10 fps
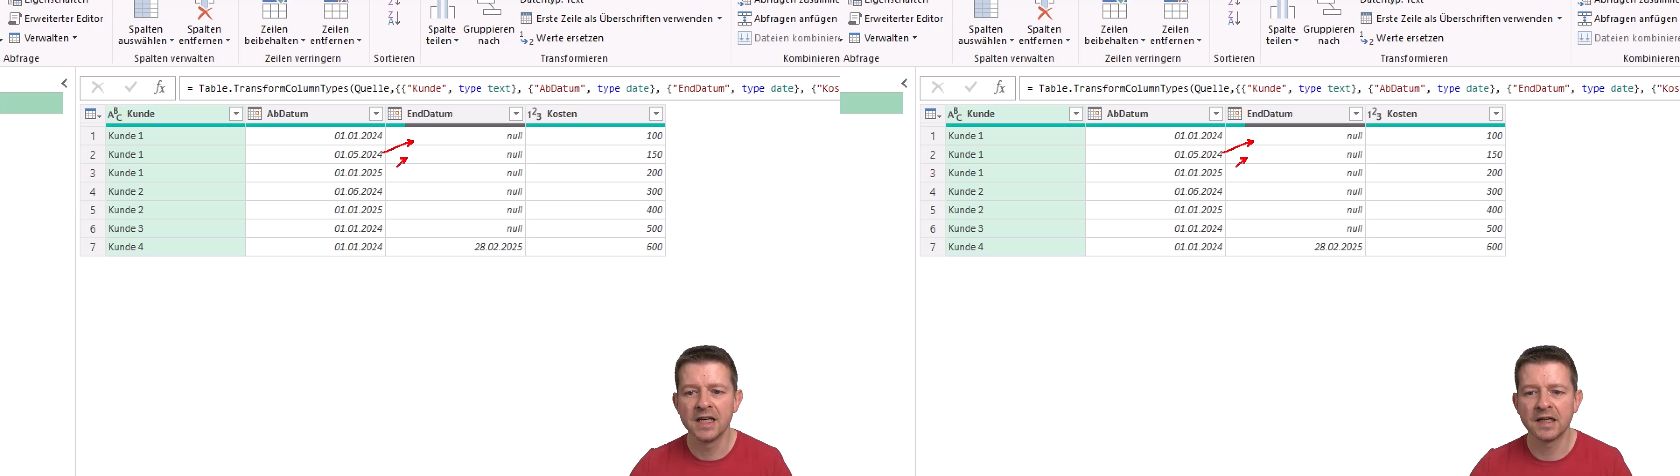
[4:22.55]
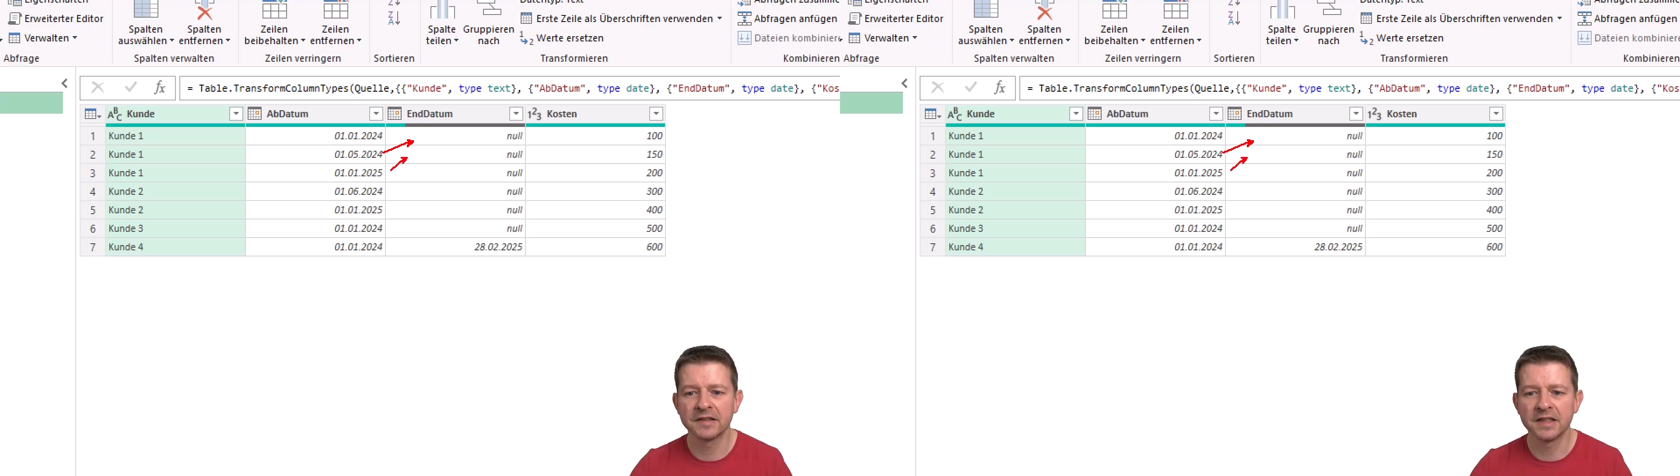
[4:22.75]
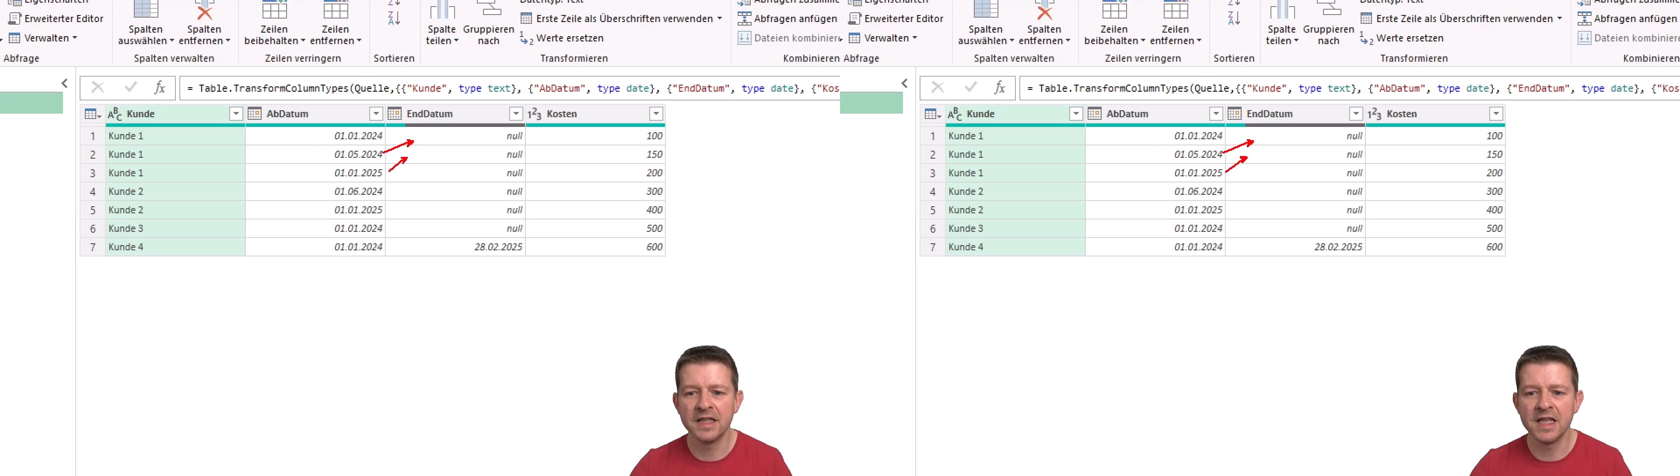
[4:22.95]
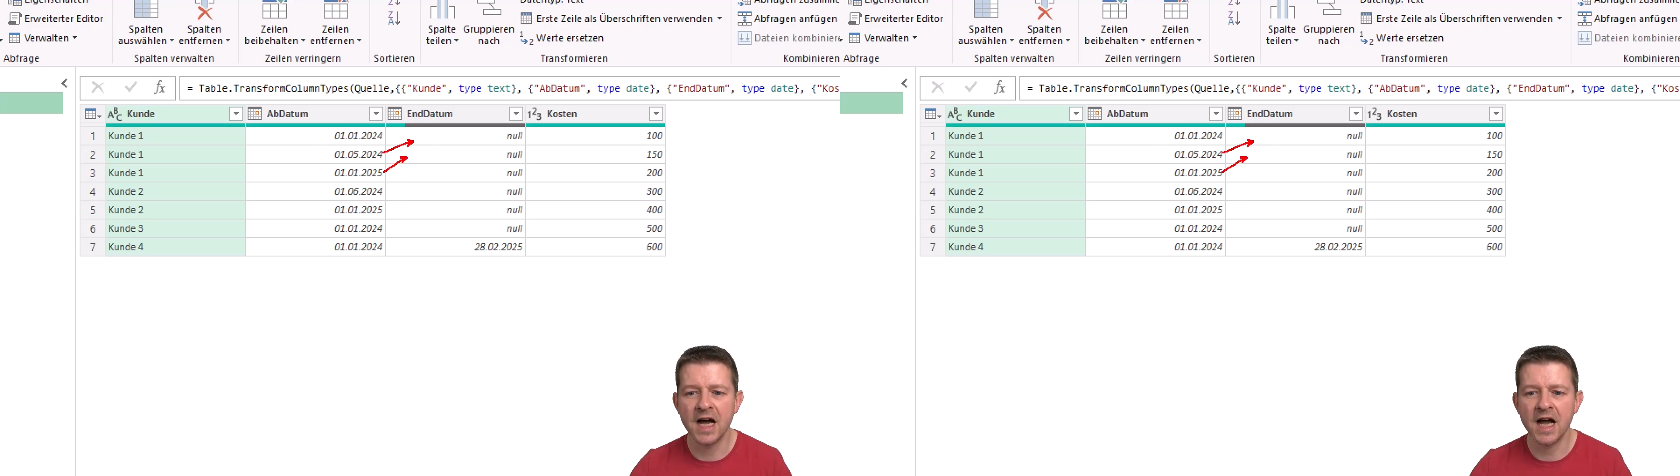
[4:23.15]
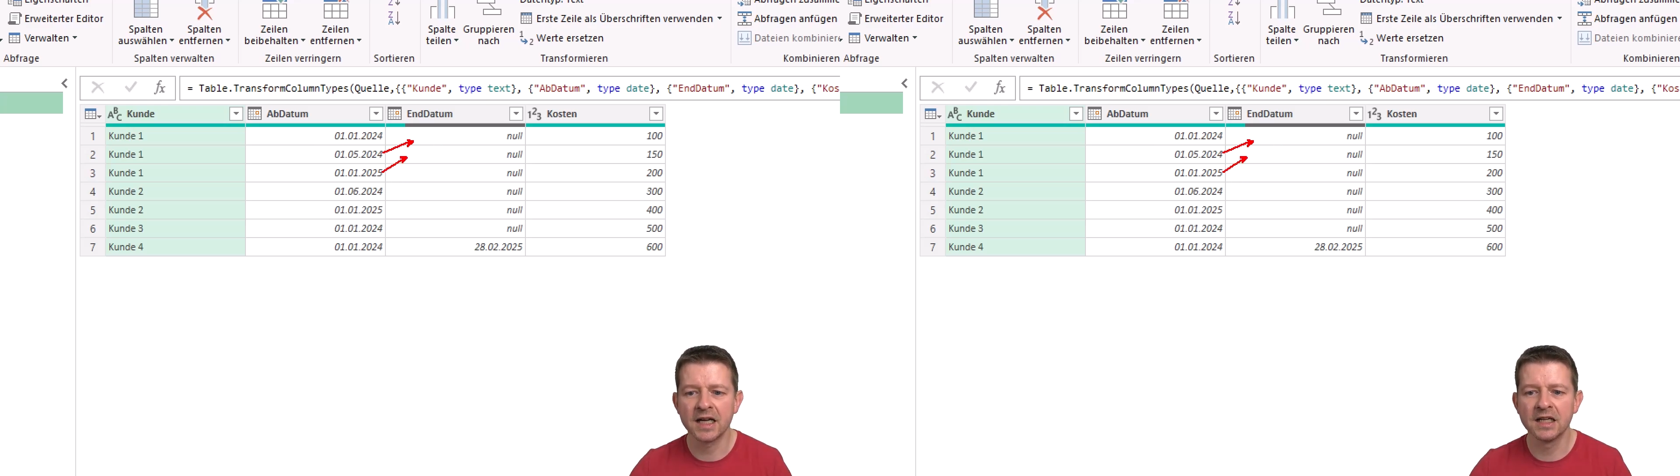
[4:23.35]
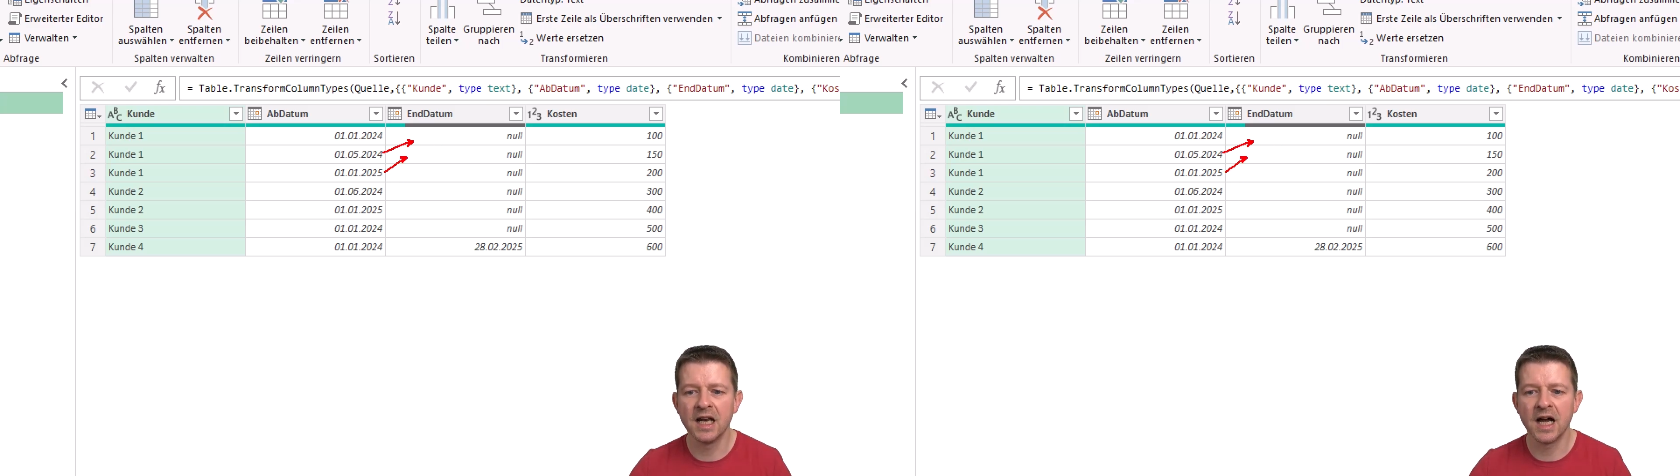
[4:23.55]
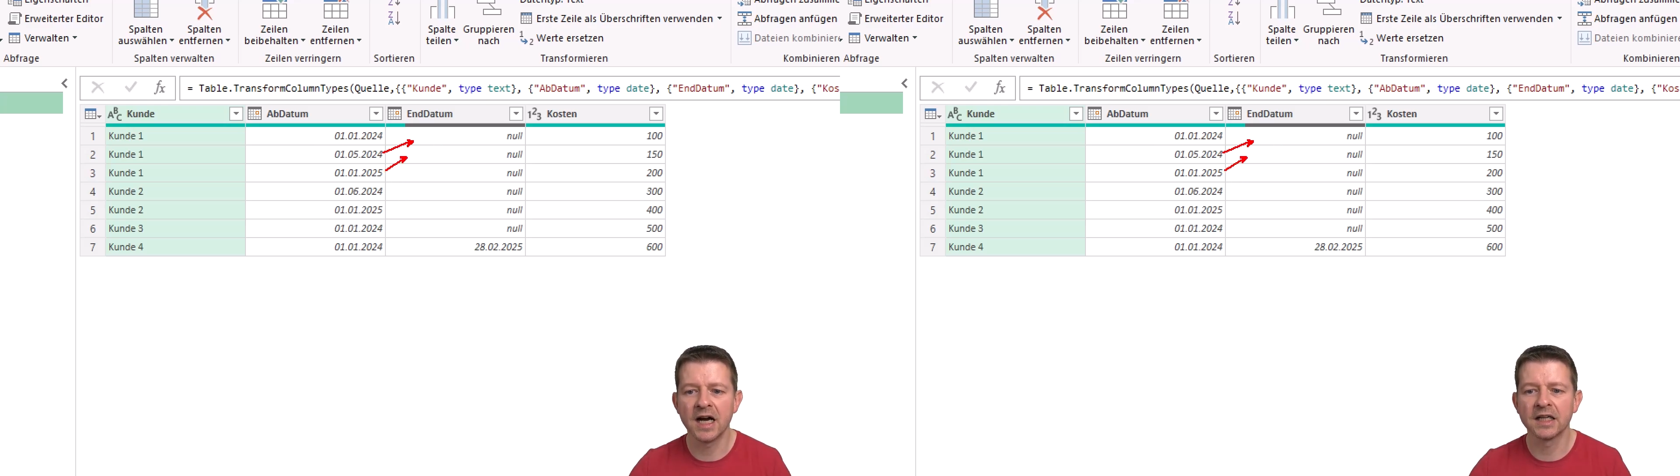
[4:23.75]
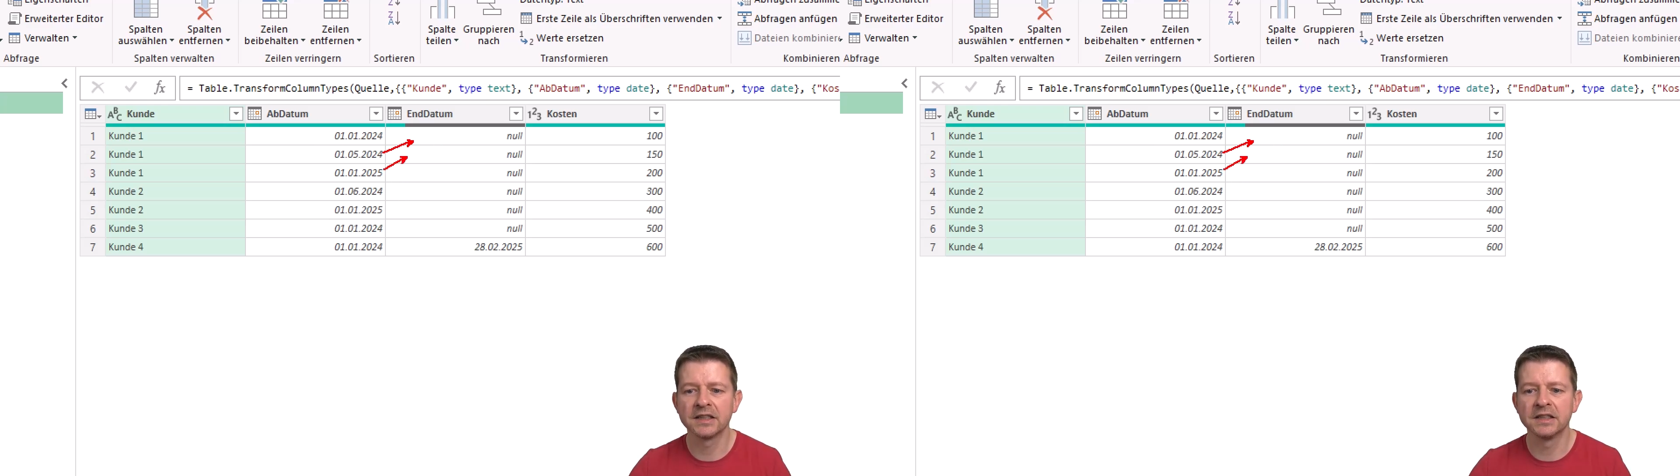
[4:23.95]
das
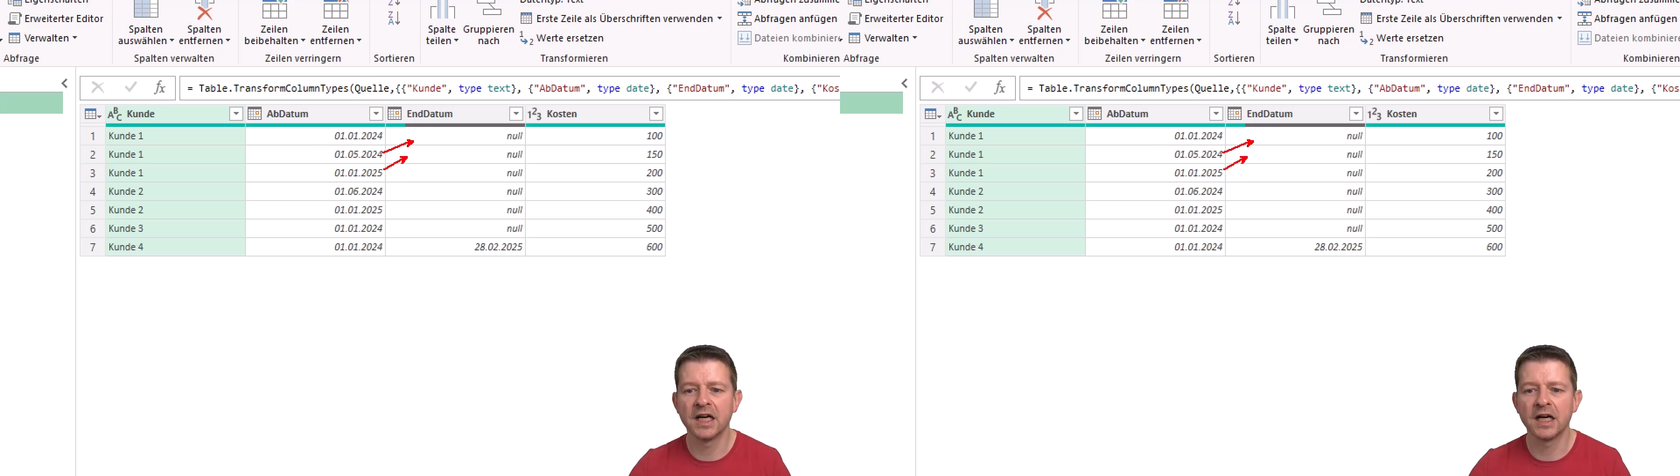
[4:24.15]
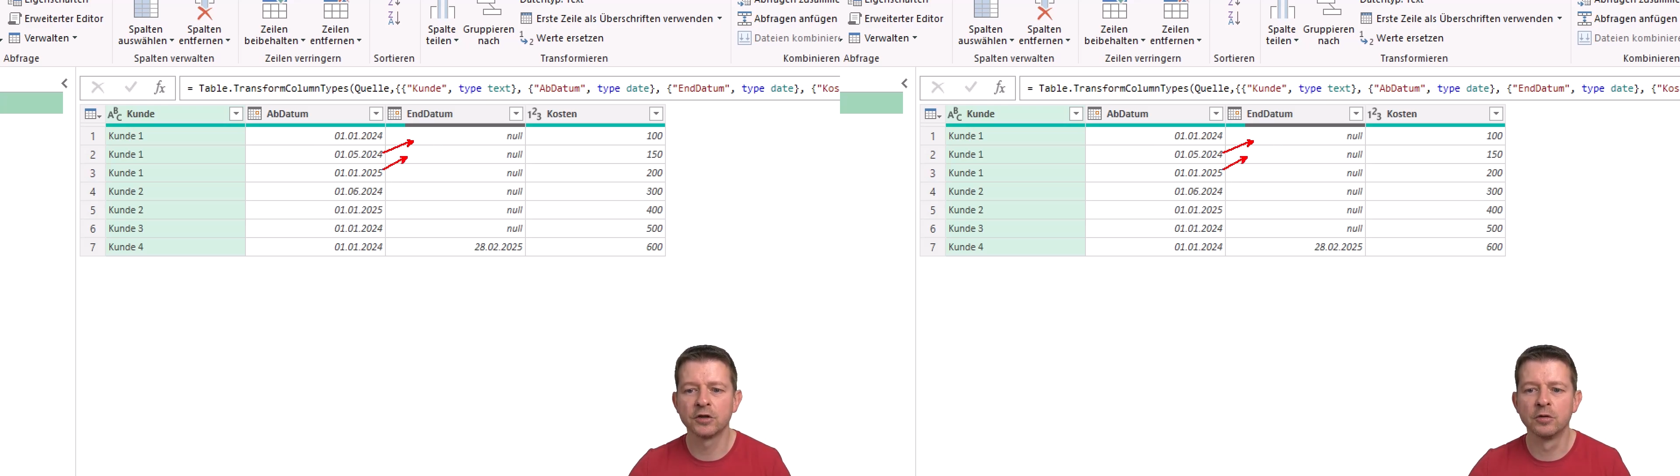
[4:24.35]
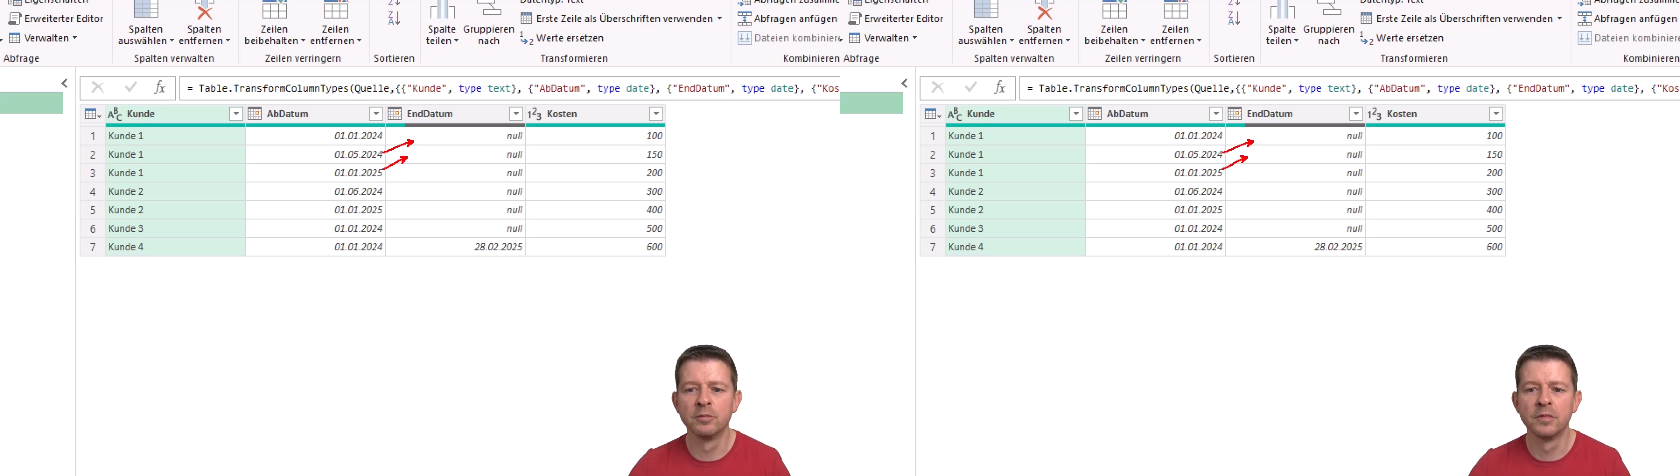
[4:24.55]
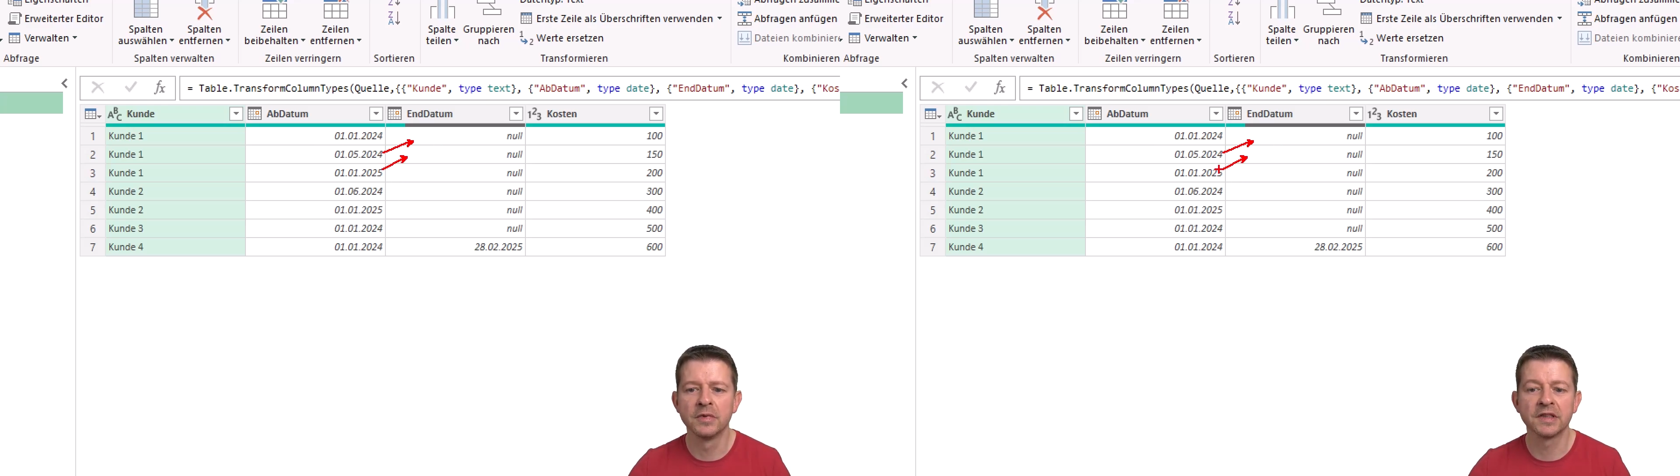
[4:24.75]
nachgelagerte Datum,